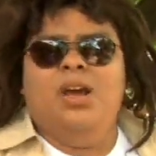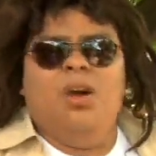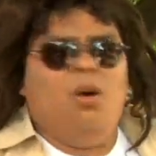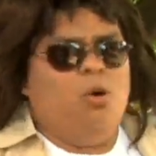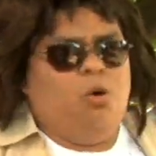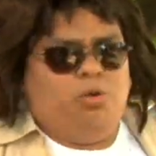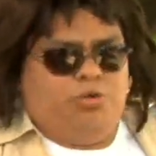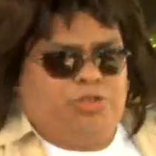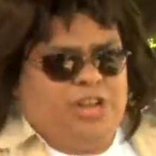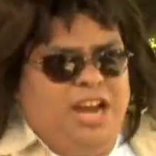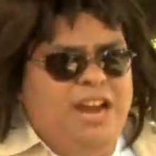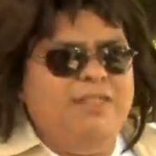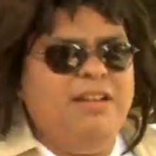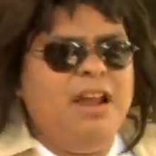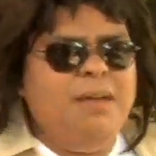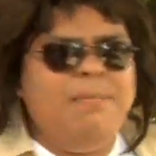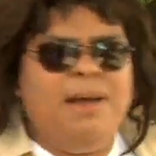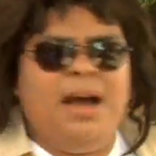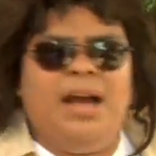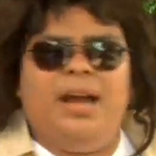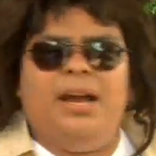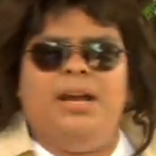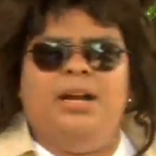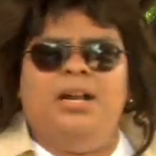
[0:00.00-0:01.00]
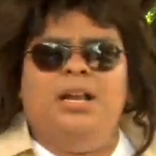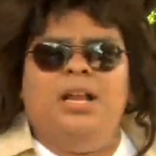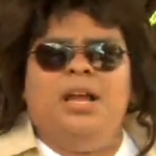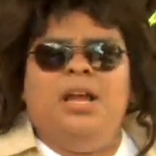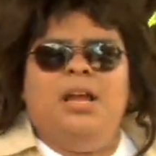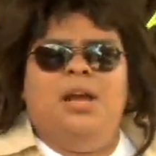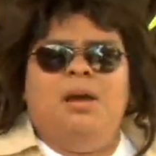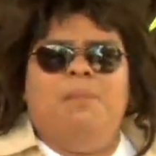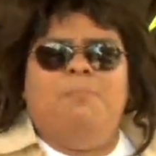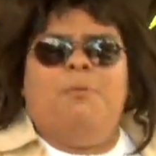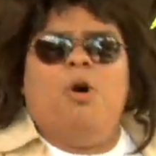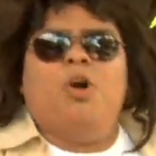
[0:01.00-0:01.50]
Horrible, mae.
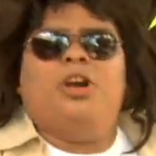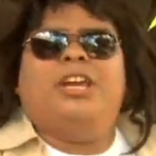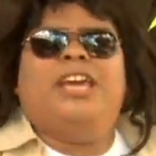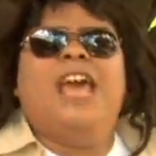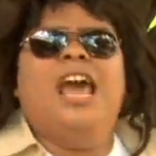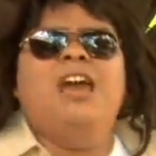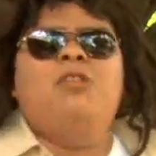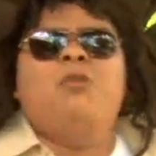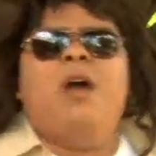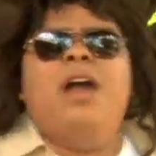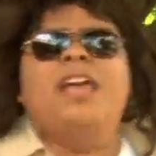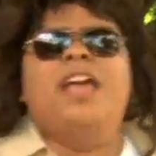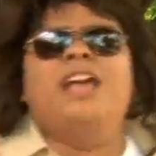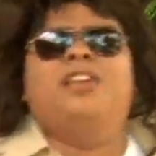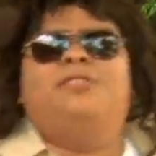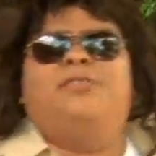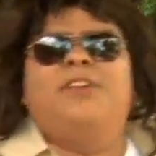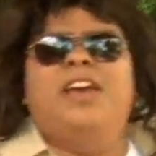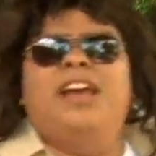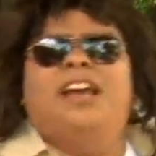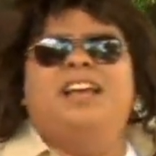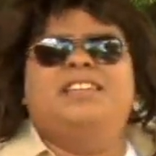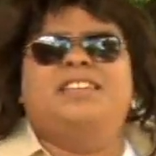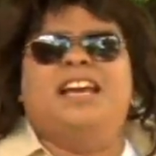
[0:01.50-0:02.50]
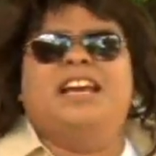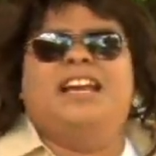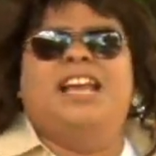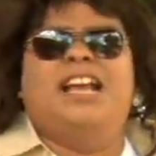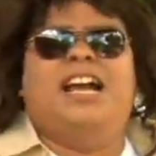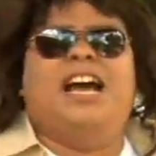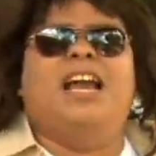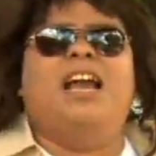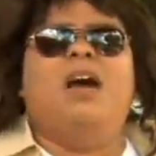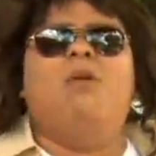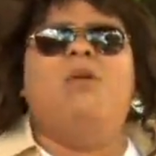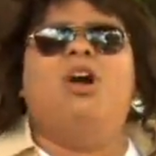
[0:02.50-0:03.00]
¿Por qué no hay esfinges en
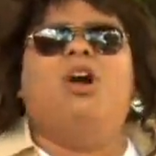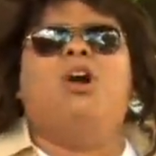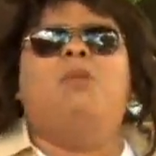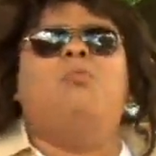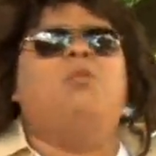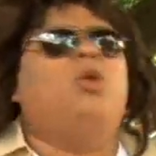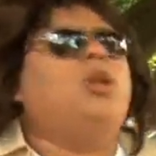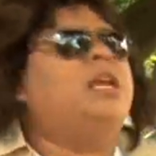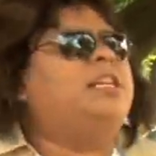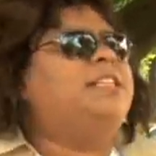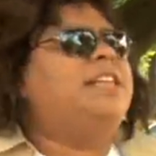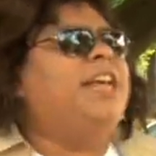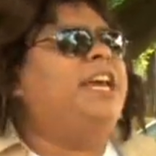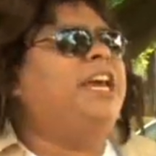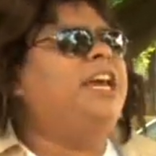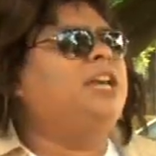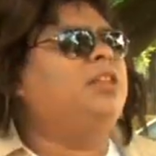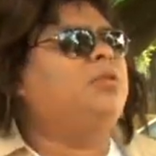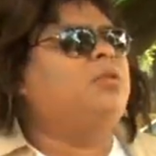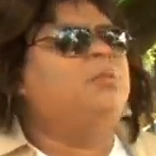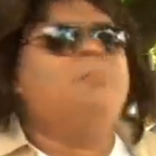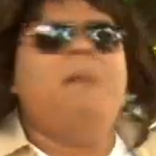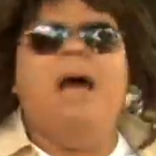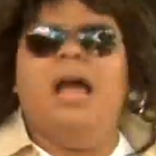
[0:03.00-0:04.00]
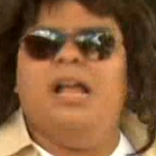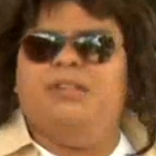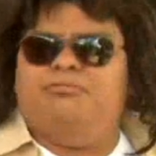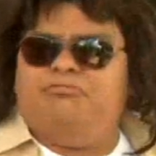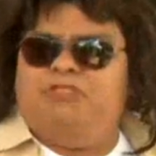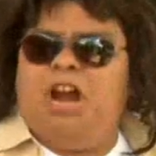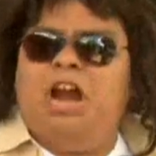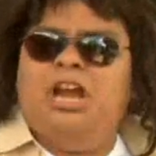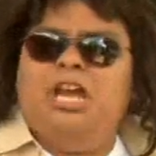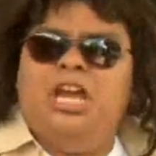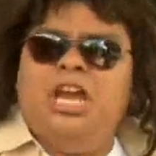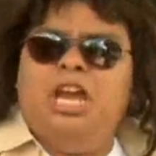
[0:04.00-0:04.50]
Nicaragua como las de Egipto? Mae,
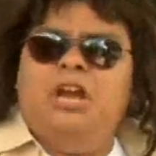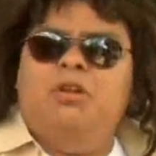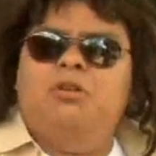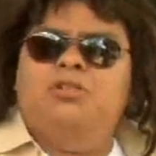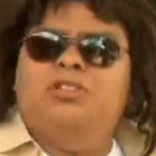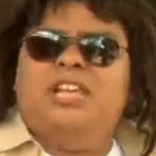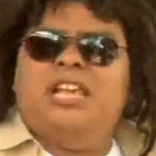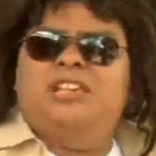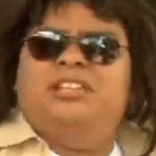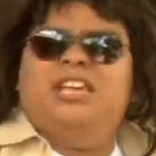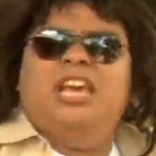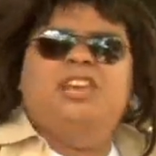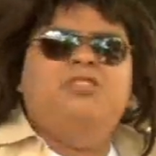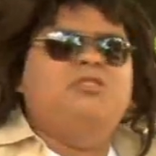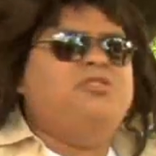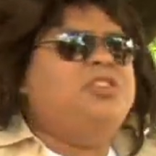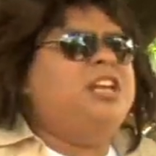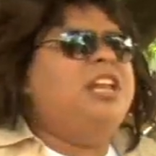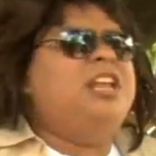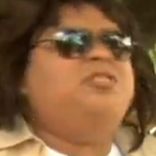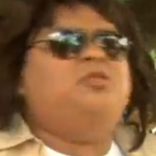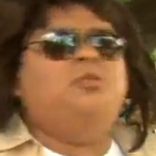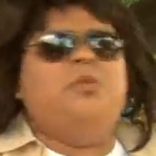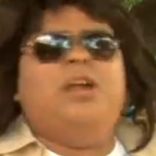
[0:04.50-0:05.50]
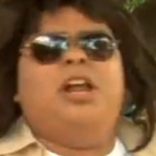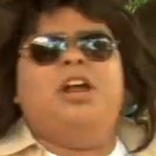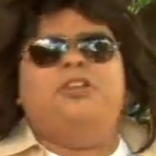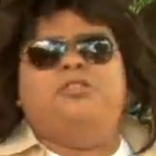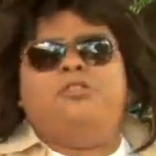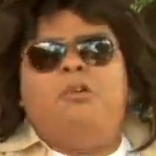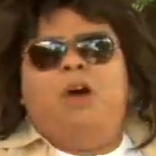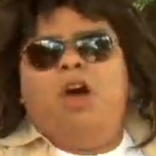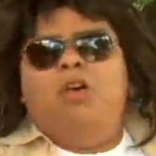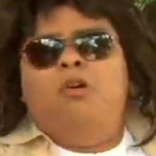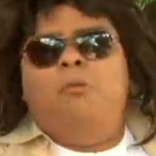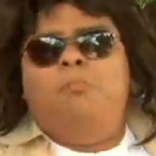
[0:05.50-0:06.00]
tranquilo, es sencillo. Se las hubiera
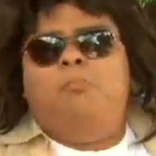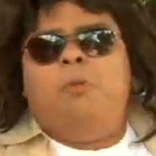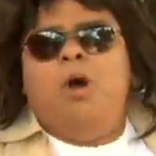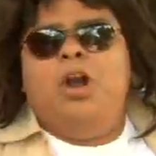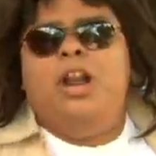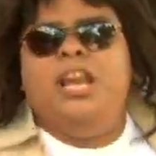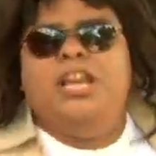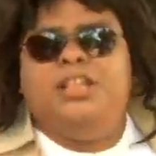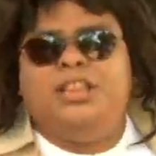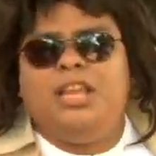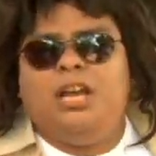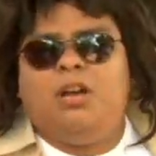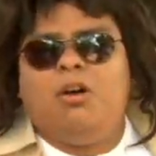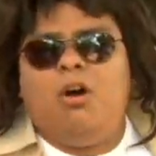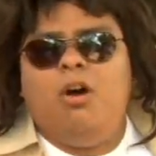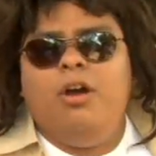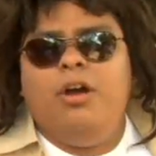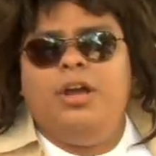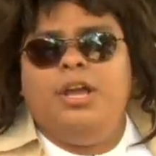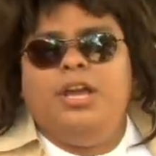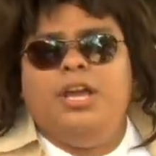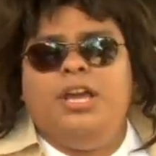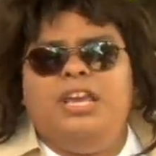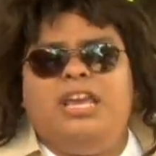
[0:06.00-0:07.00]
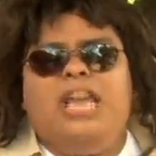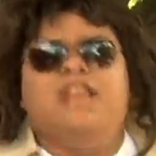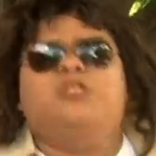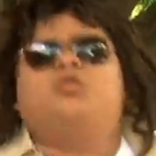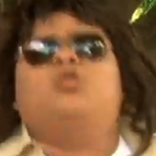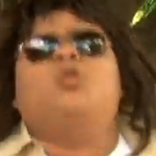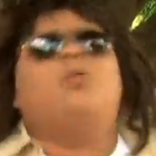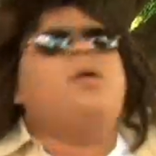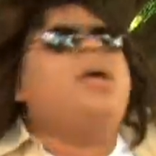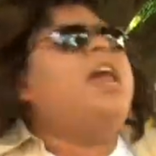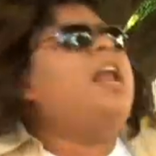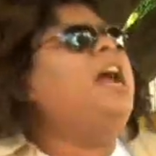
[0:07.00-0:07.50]
robado un político y
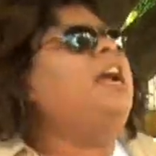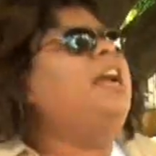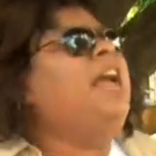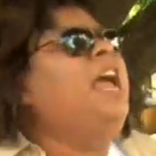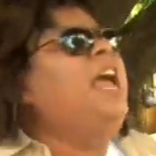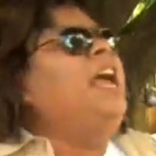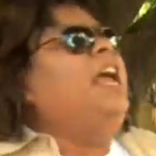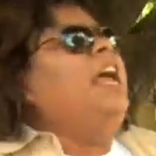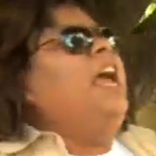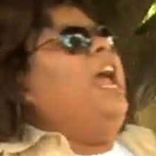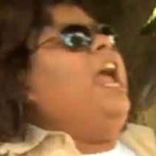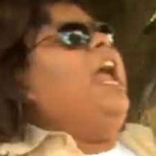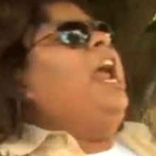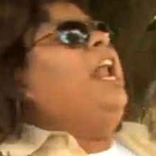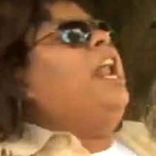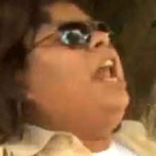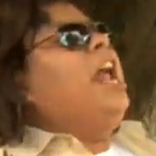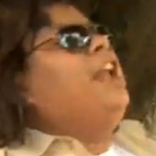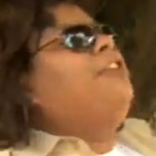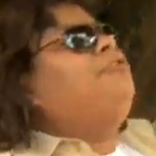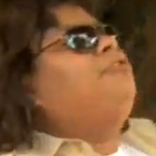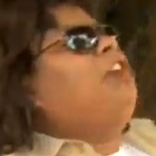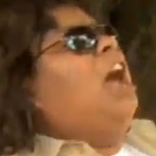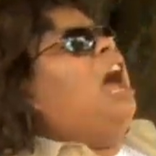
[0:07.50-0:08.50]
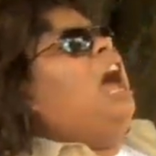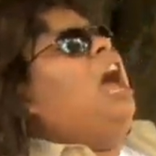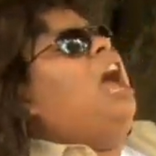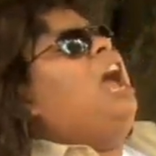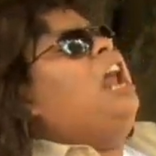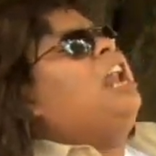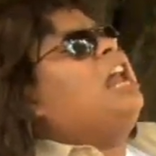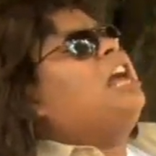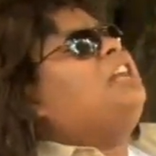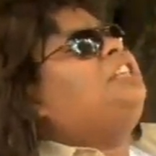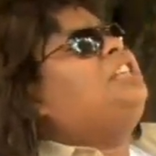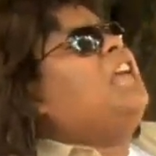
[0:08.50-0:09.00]
estuvieran en la hinchada
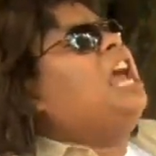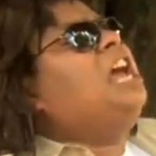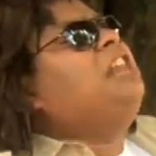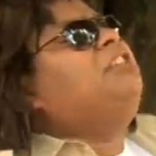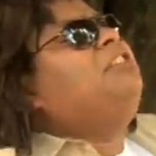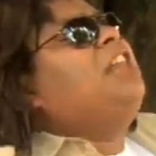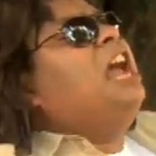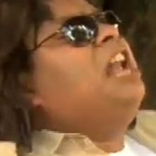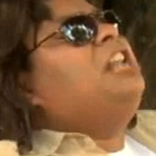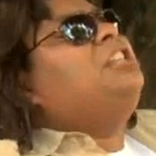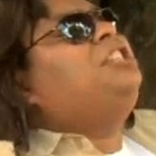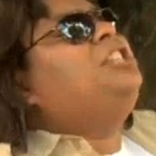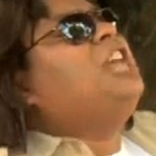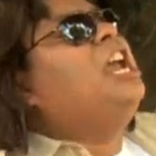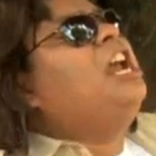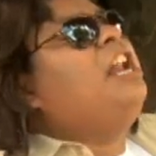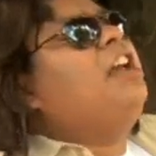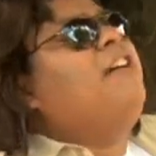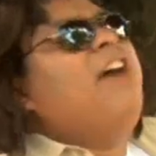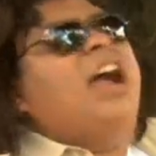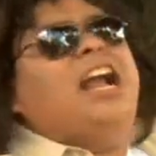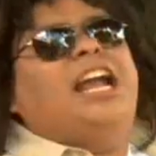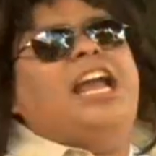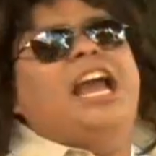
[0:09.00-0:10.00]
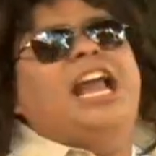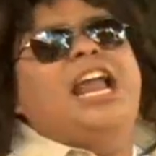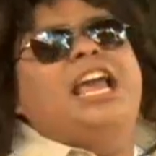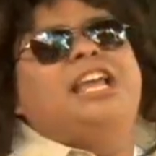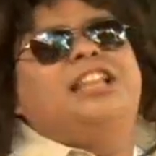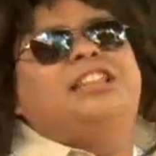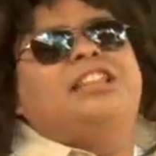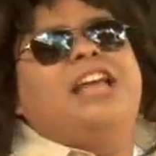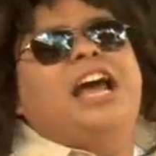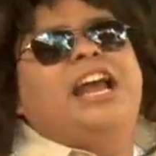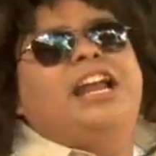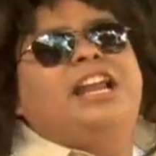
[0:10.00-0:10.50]
de la hacienda del Chile. Vea qué
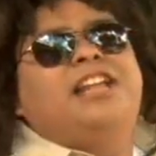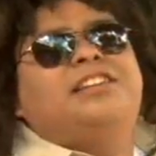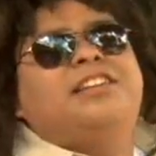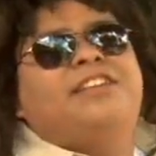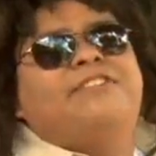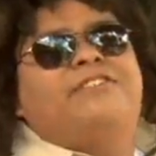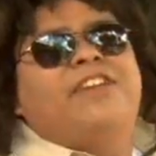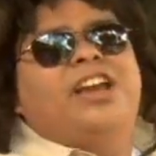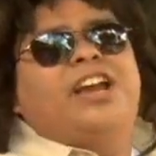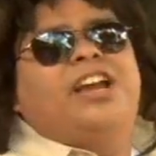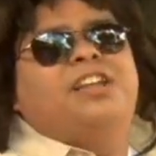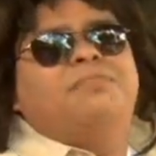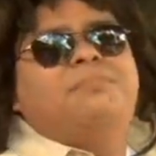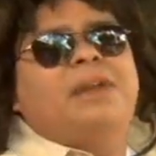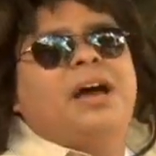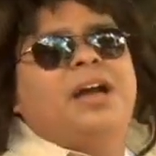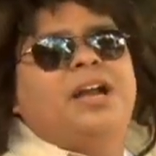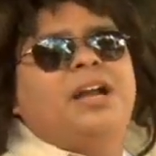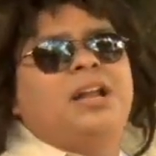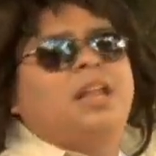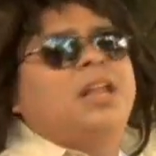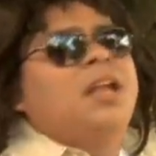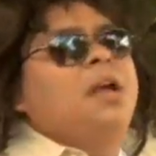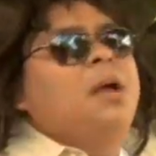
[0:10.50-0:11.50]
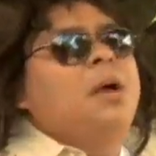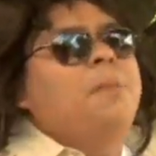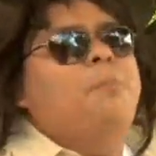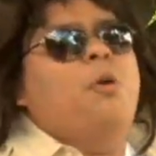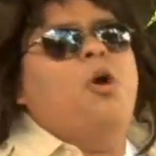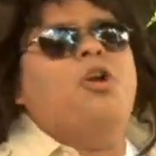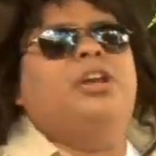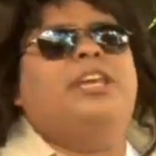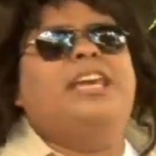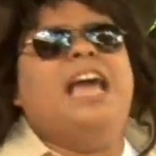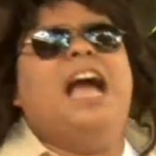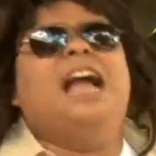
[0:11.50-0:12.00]
linda ahí las esfinges, mae.
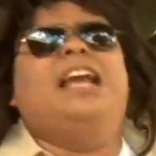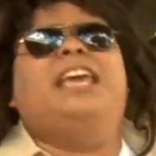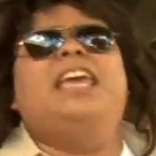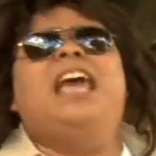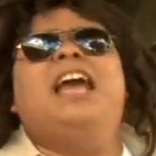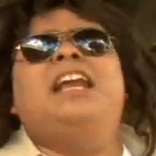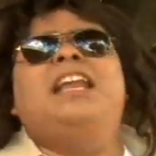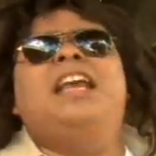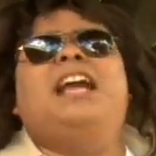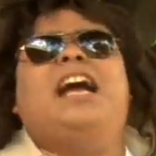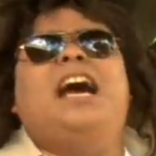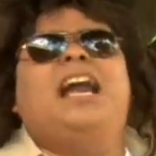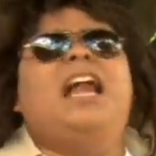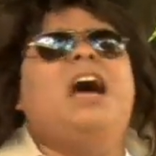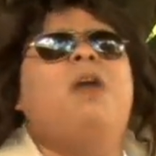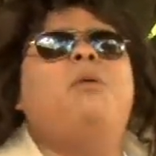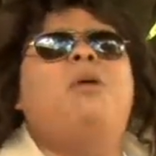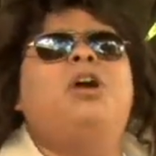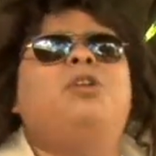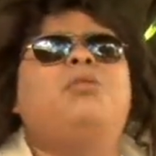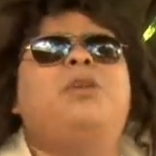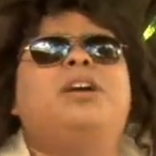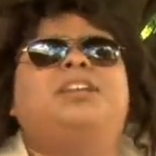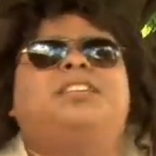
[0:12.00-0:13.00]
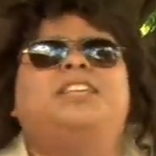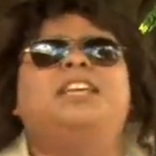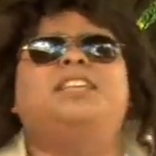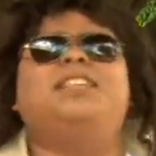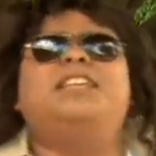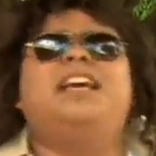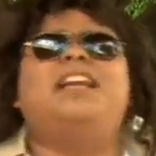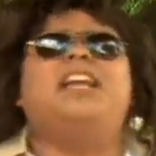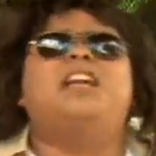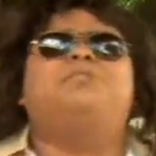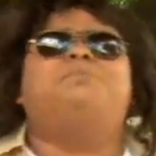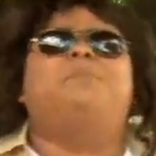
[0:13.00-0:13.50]
¿Por qué aquí en Nicaragua no
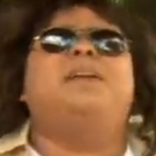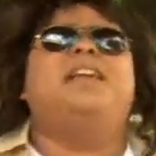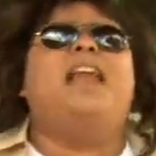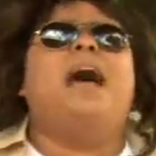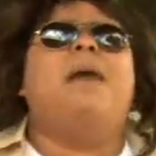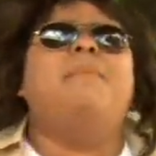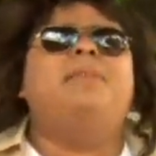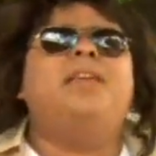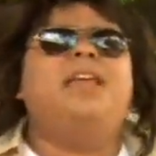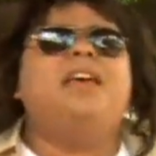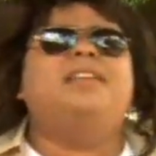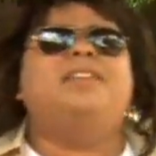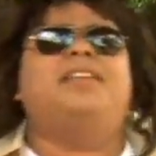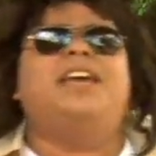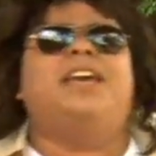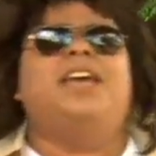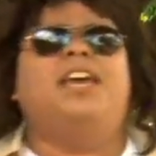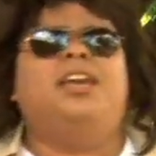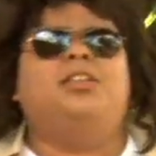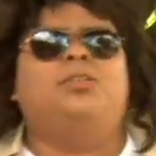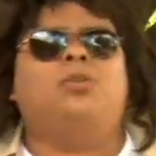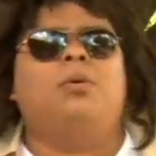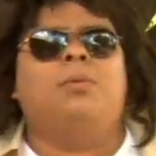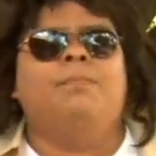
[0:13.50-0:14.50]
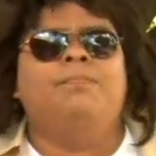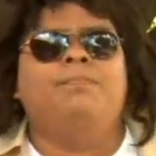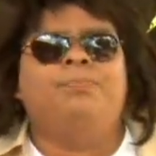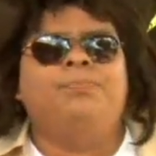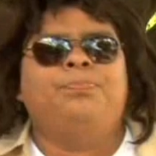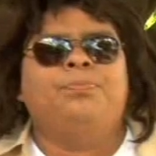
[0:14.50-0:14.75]
existen las pirámides de Egipto?